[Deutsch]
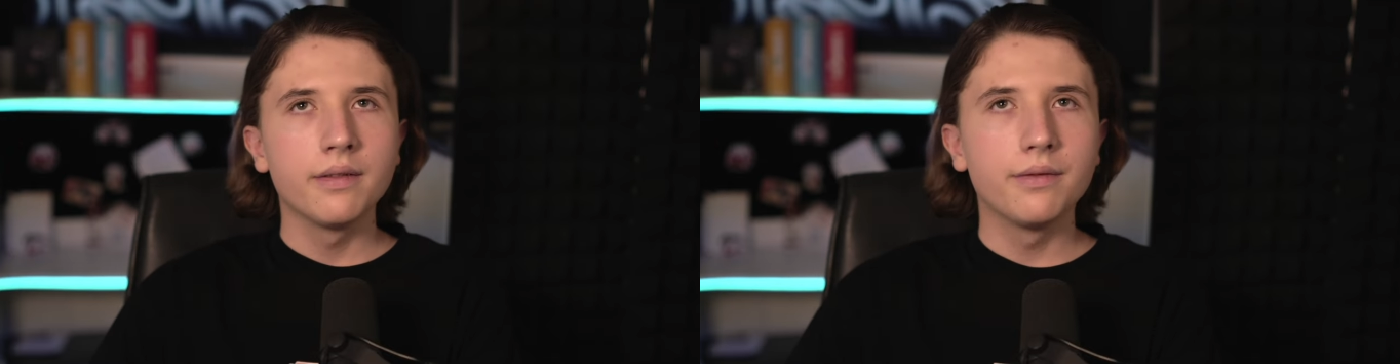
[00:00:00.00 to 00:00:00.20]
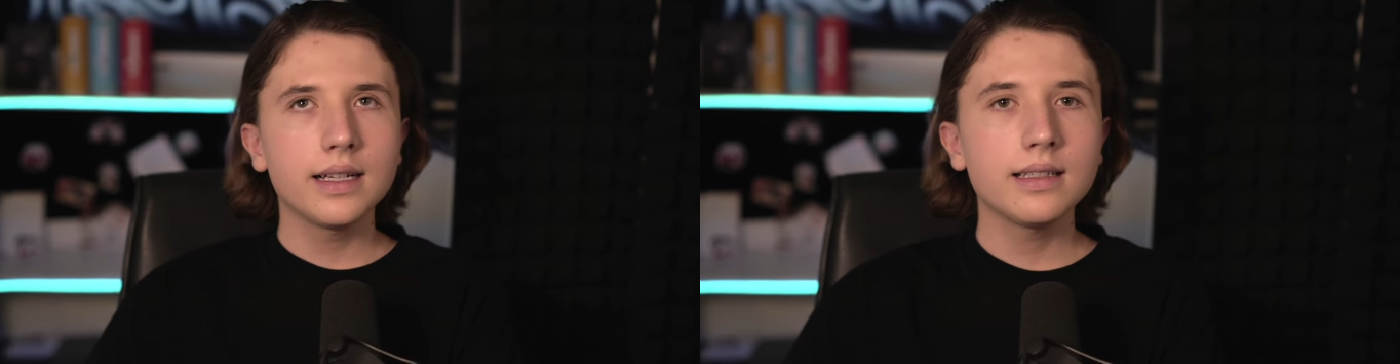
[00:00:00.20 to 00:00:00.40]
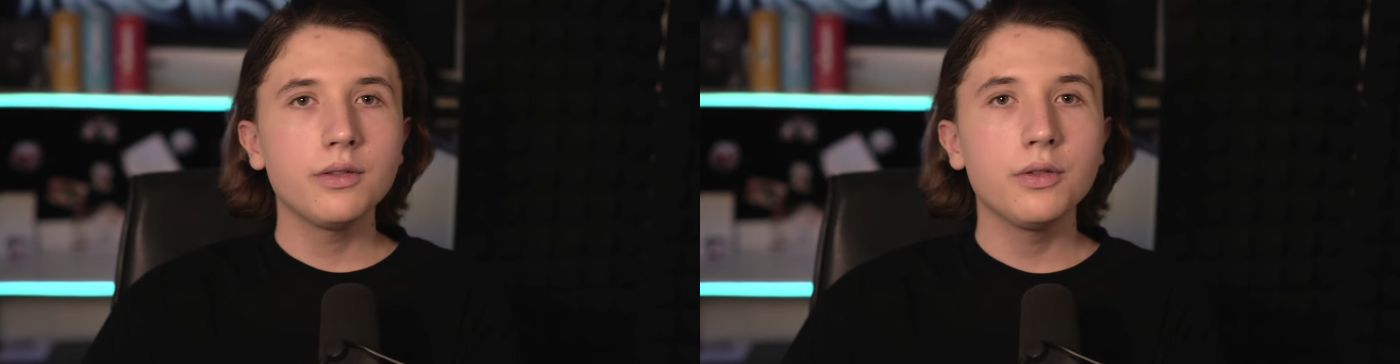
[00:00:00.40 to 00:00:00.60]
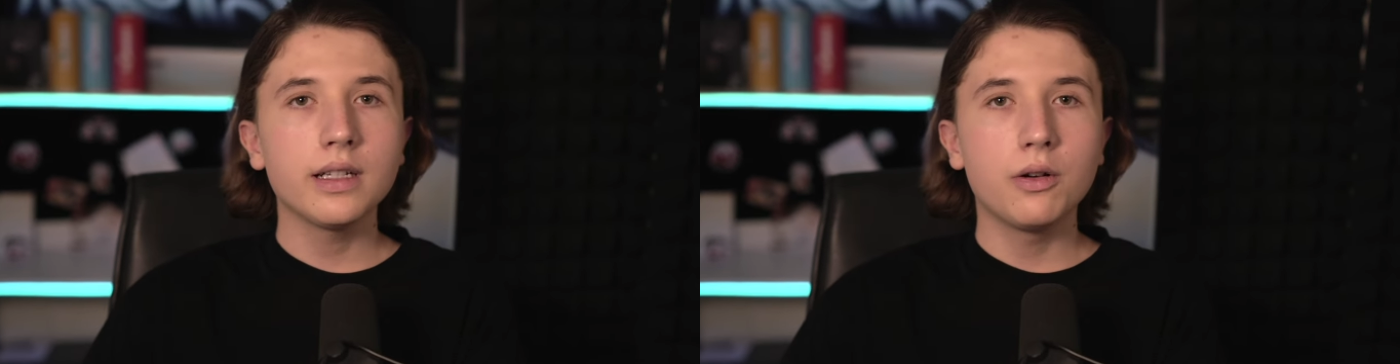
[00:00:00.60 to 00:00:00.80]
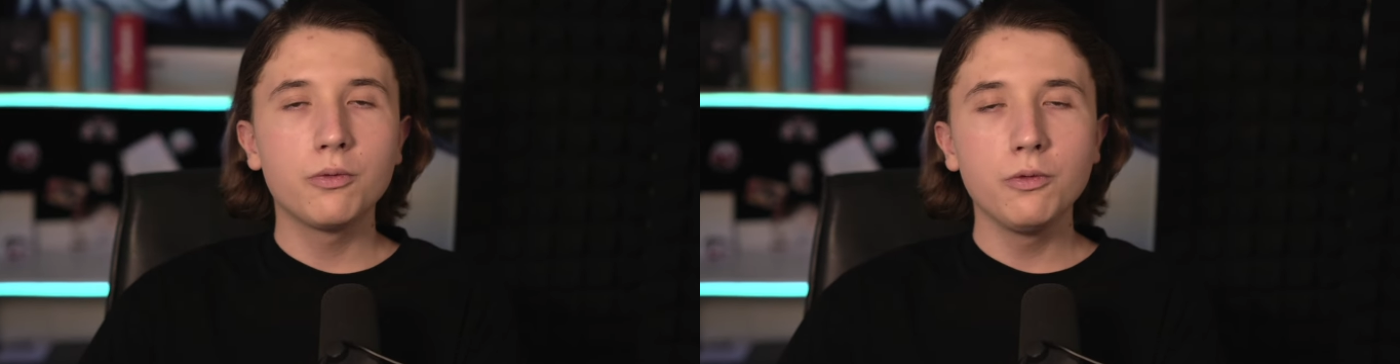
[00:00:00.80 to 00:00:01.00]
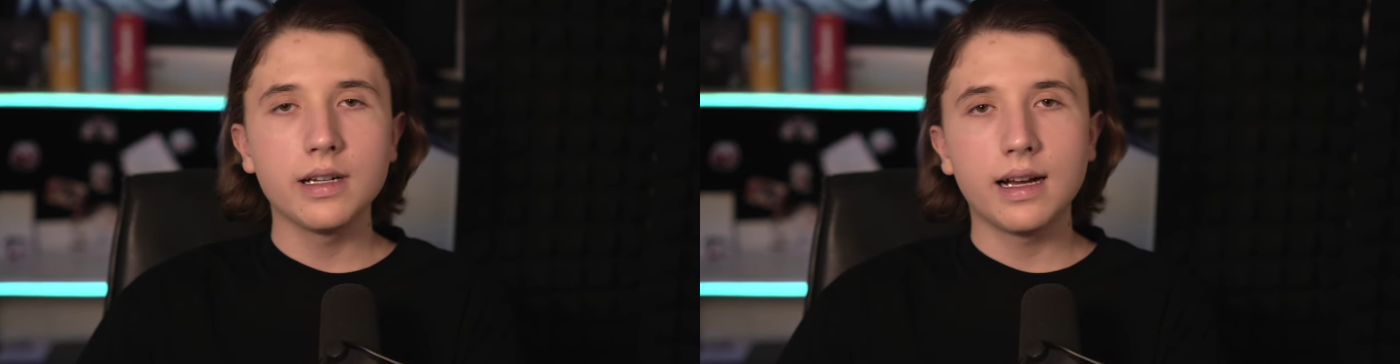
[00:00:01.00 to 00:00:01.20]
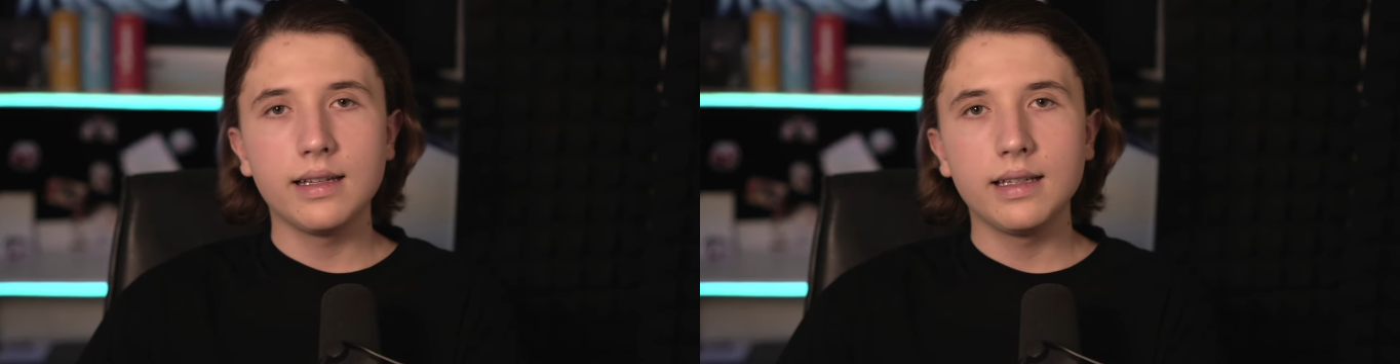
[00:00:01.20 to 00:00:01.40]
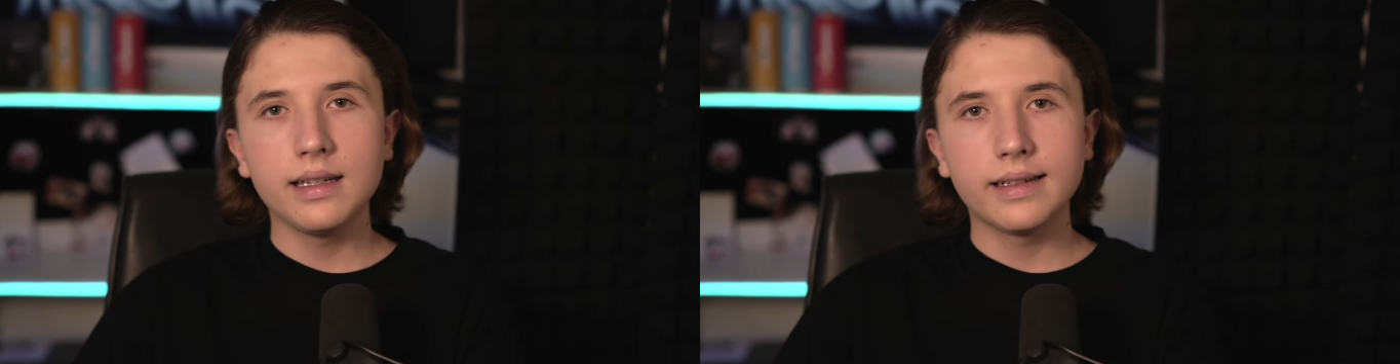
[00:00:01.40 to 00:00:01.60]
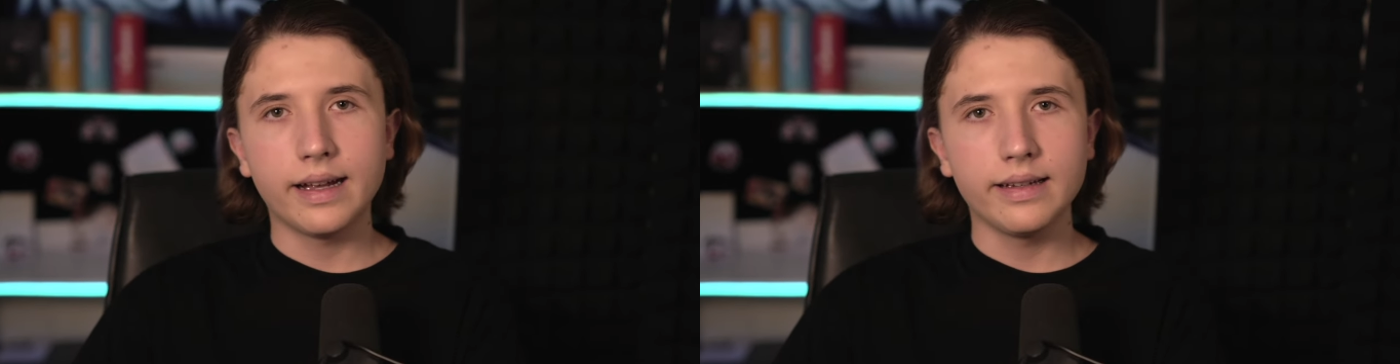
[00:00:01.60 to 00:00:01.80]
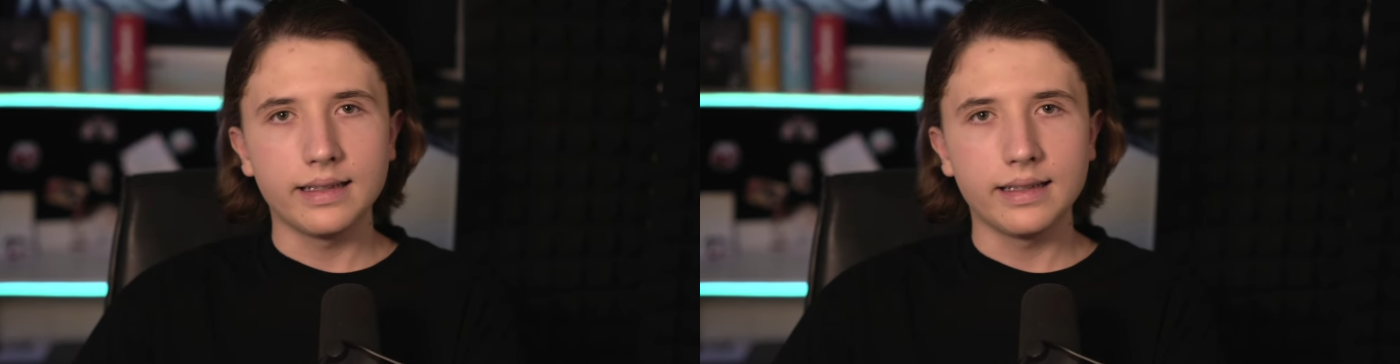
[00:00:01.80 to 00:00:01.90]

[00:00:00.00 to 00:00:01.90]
Was natürlich auch gut daran liegen kann,